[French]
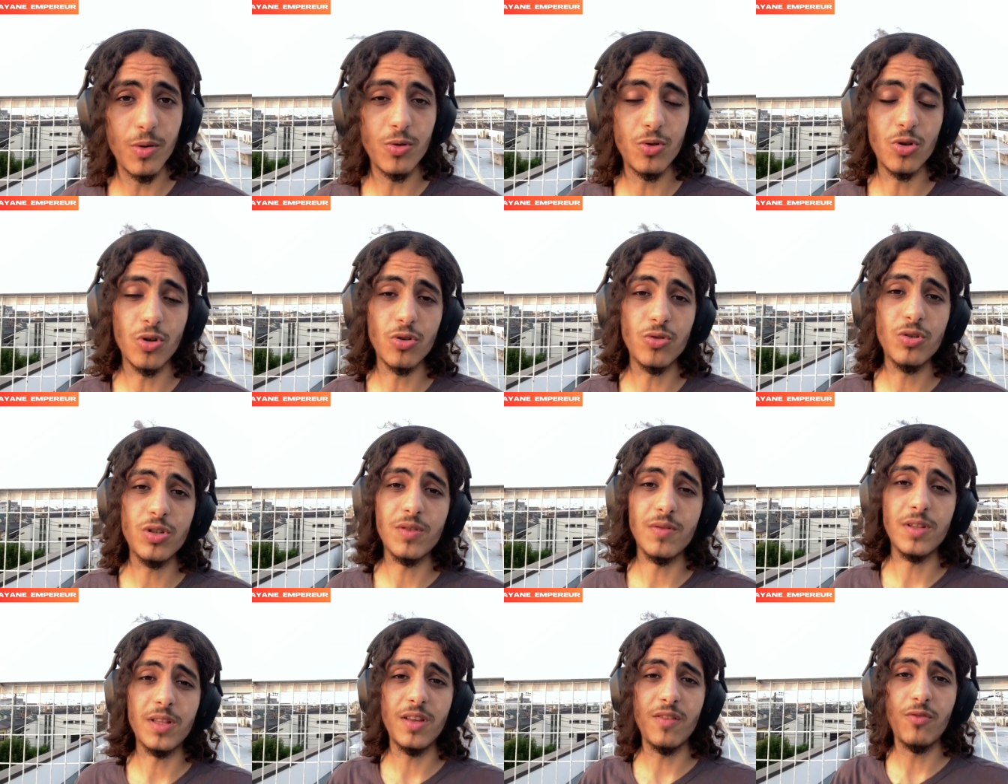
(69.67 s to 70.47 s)
Aujourd'hui
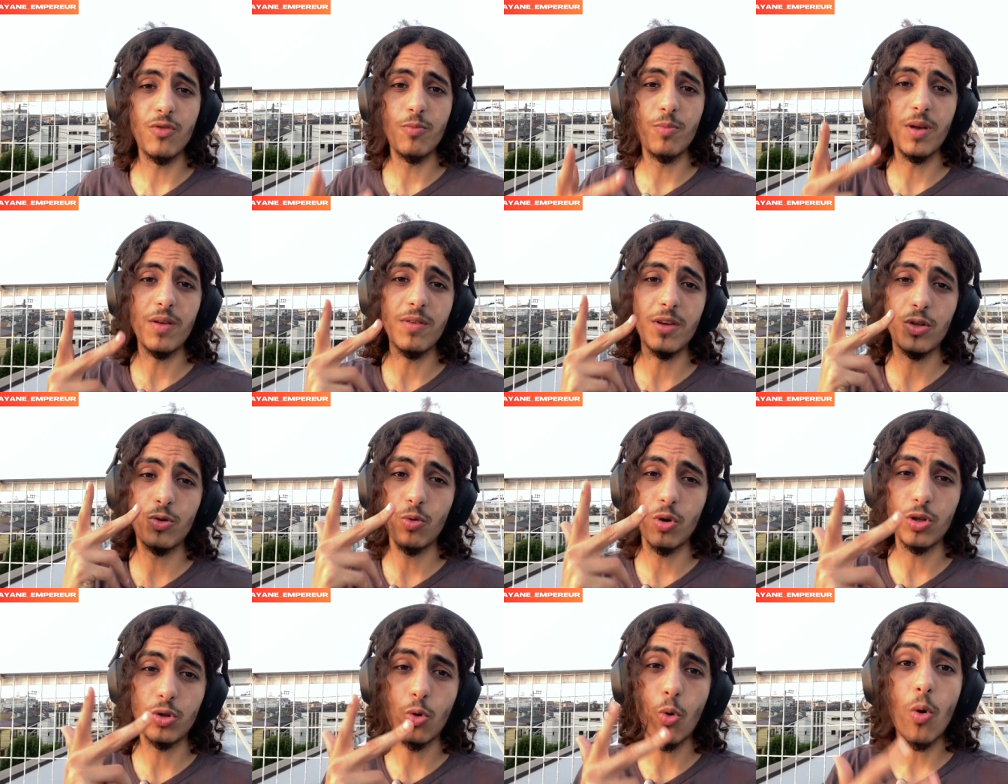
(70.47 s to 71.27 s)
je vais développer avec
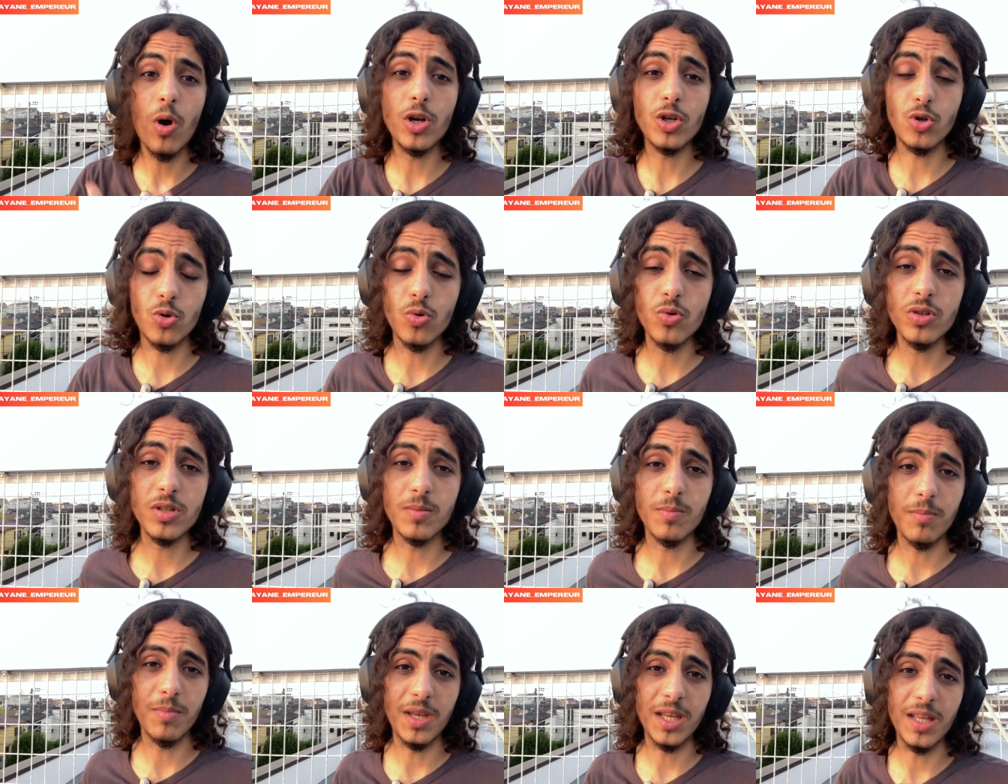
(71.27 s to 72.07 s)
toi trois choses,
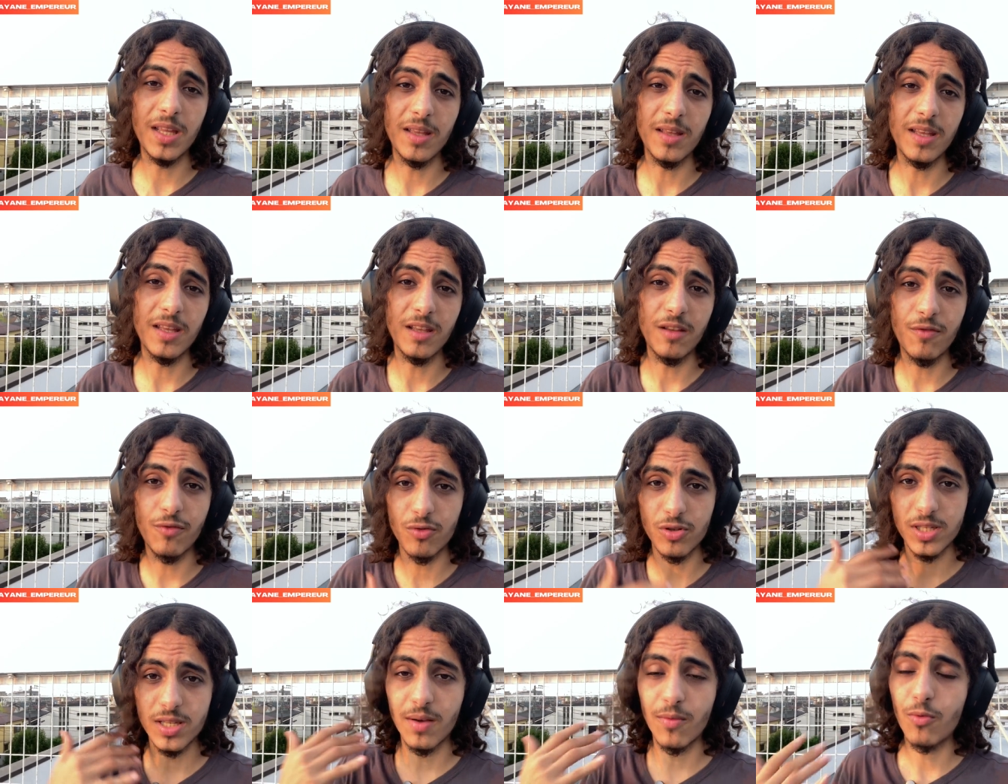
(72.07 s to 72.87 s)
mais il
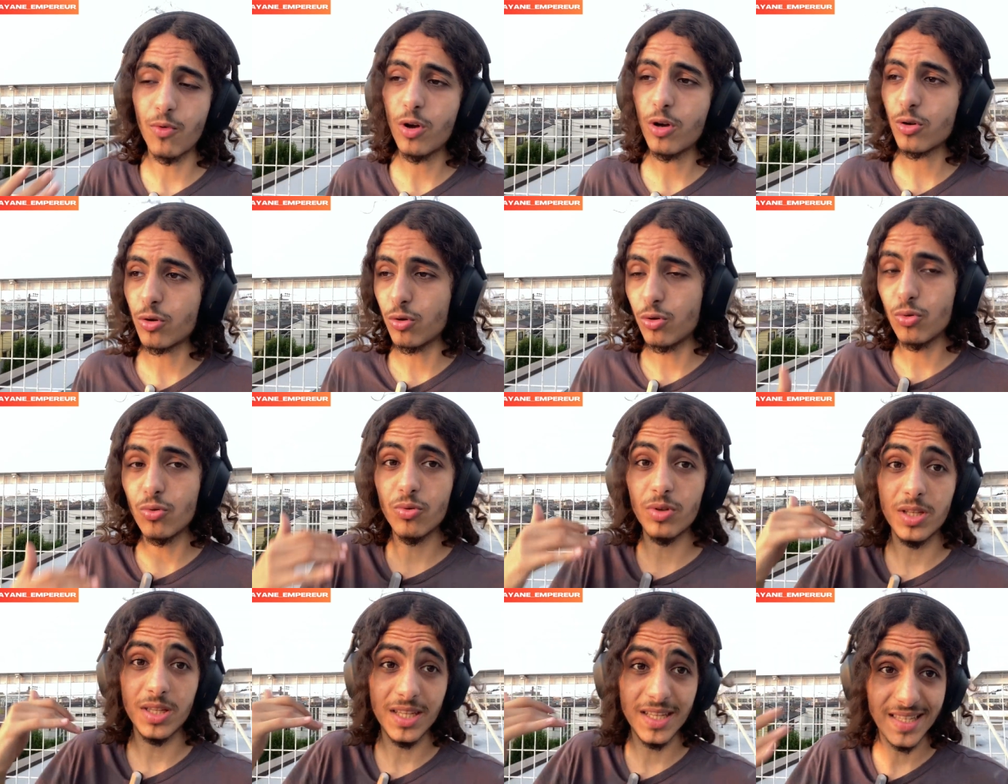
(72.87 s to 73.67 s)
faut savoir que nous
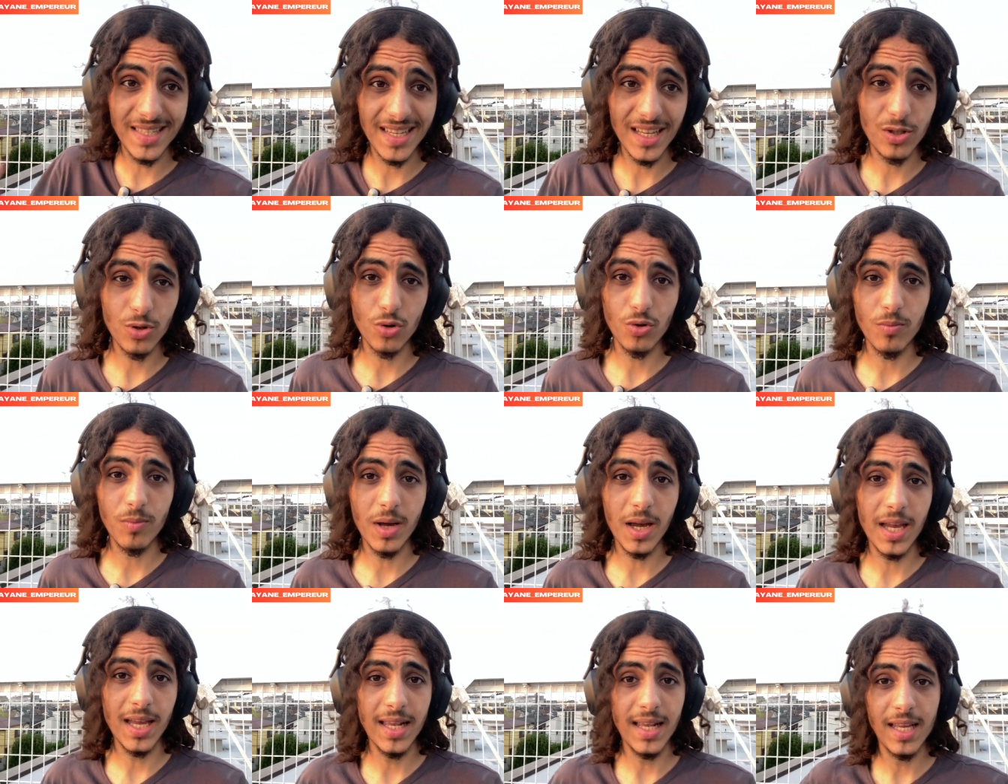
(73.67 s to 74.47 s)
on est des êtres
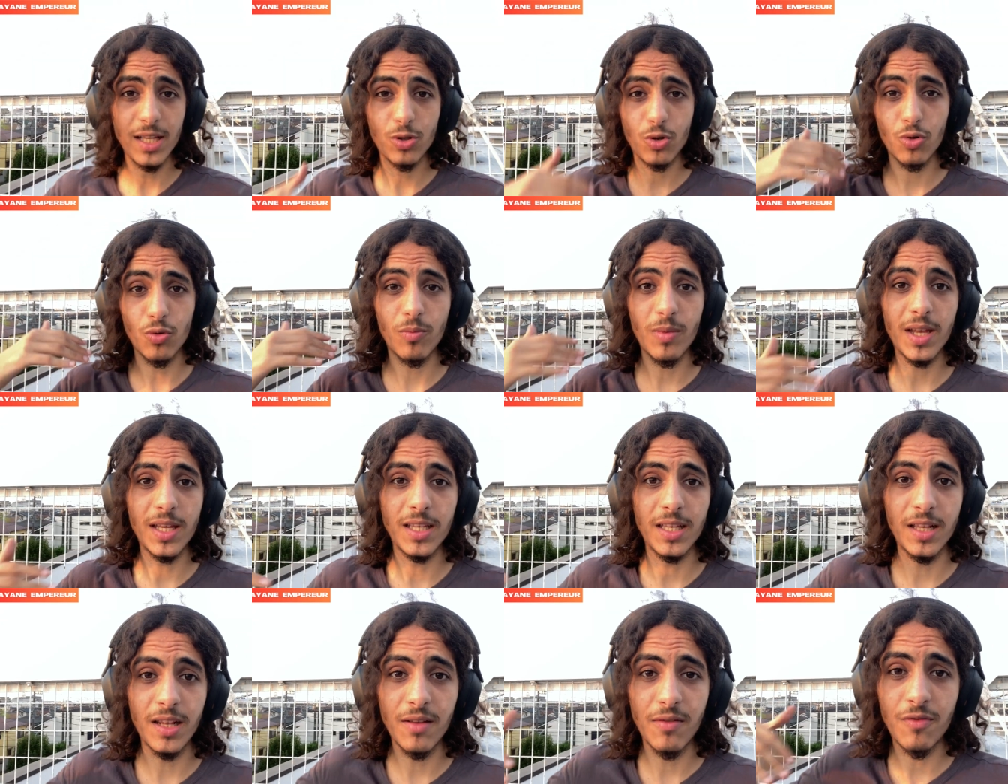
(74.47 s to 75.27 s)
humains et l'être humain
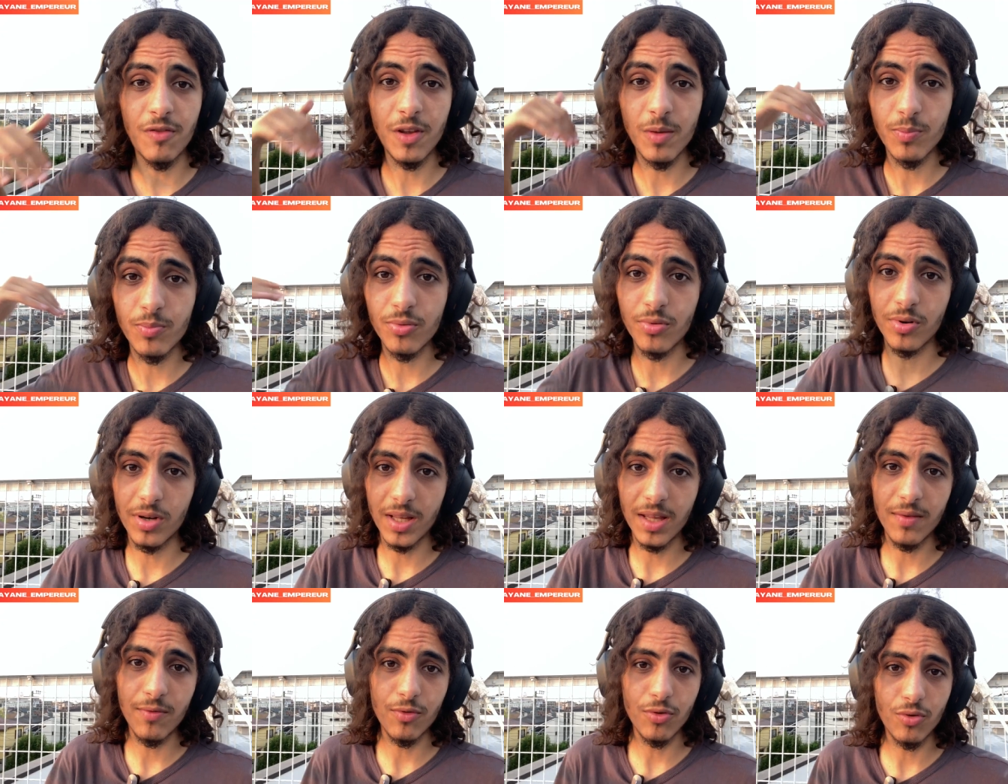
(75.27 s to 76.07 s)
il est fait pour
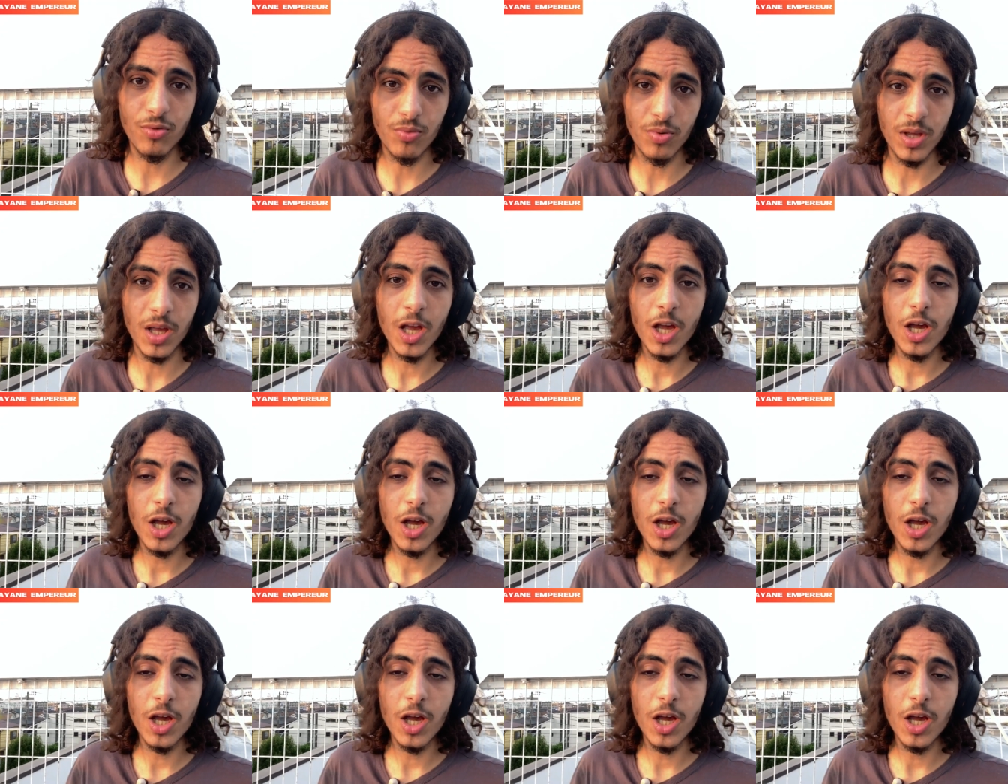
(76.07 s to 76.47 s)
évoluer.